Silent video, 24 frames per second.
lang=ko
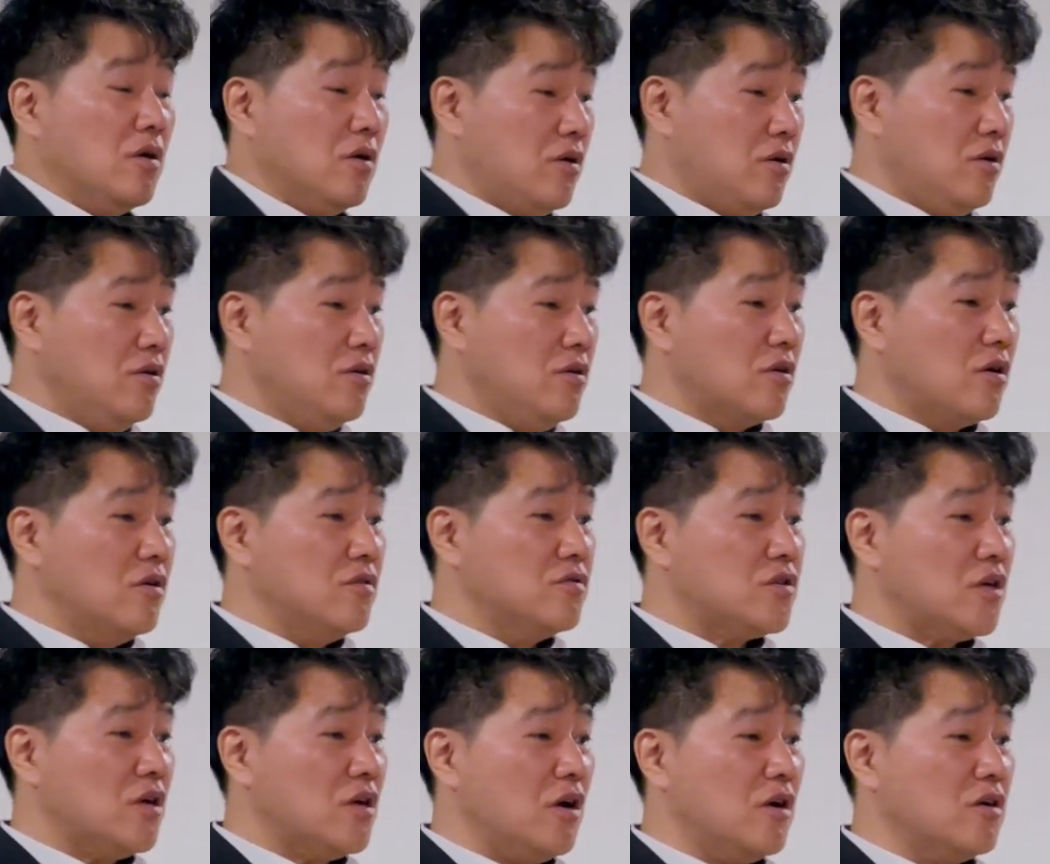
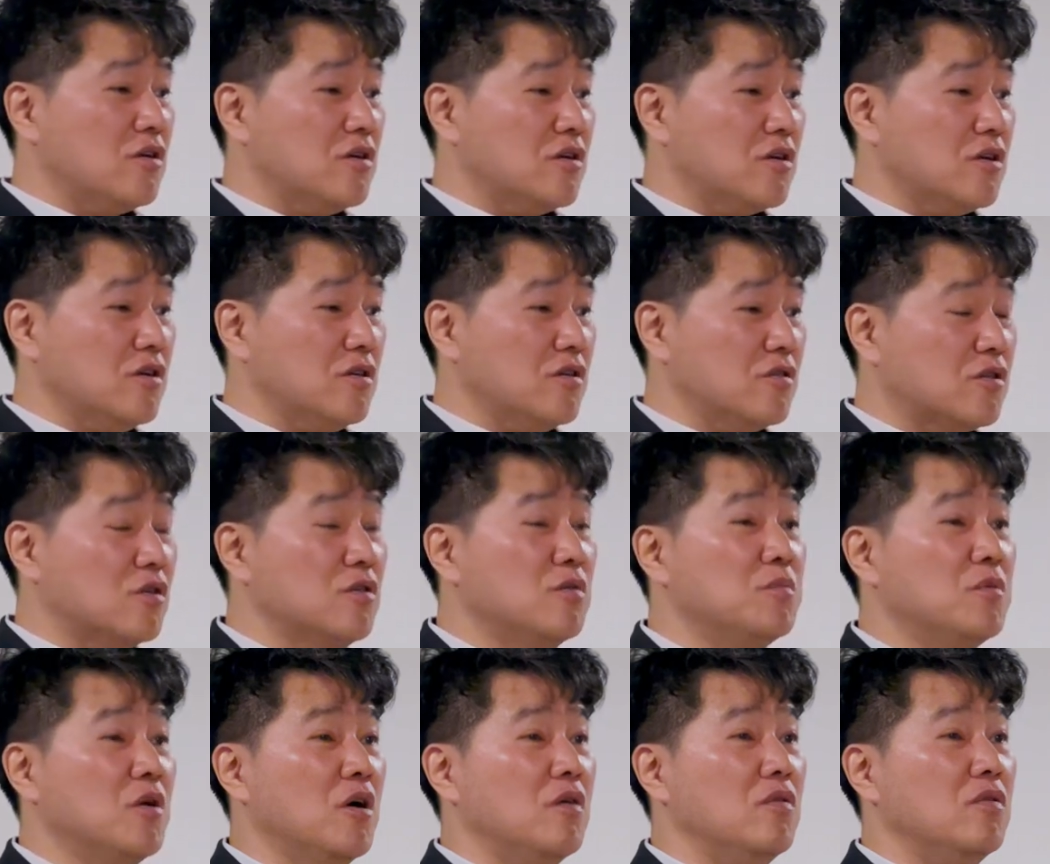그런 생각이
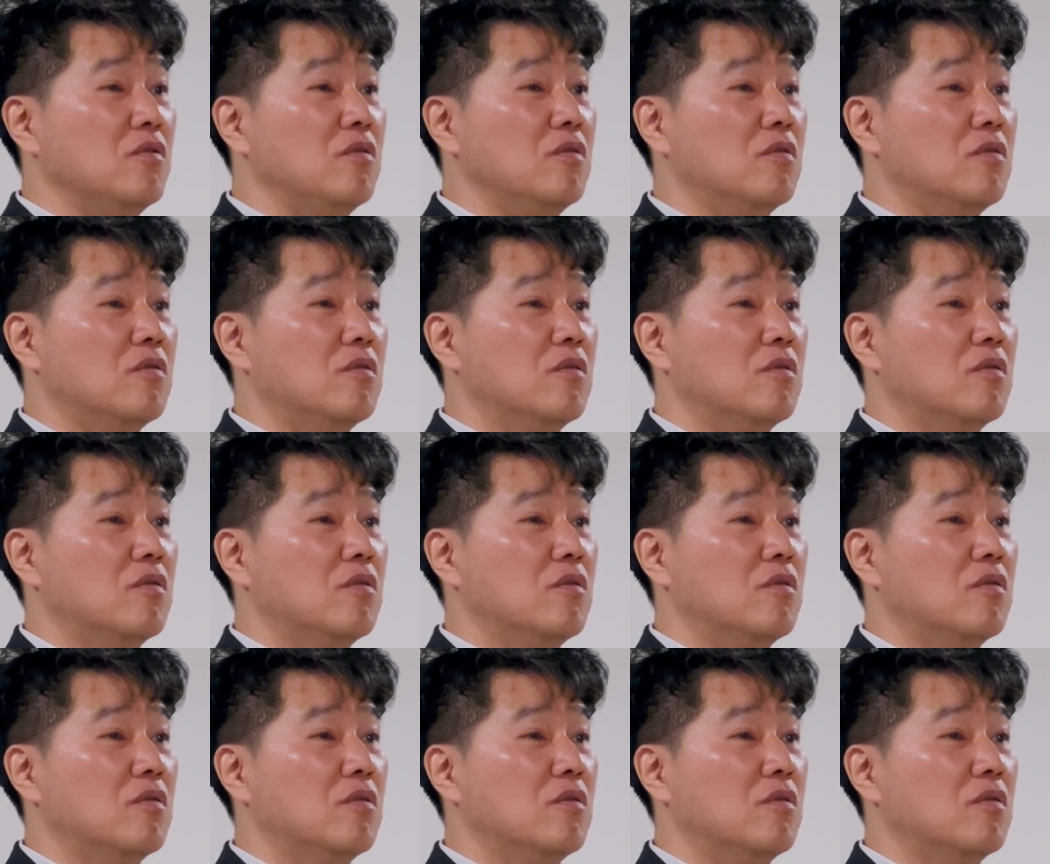들면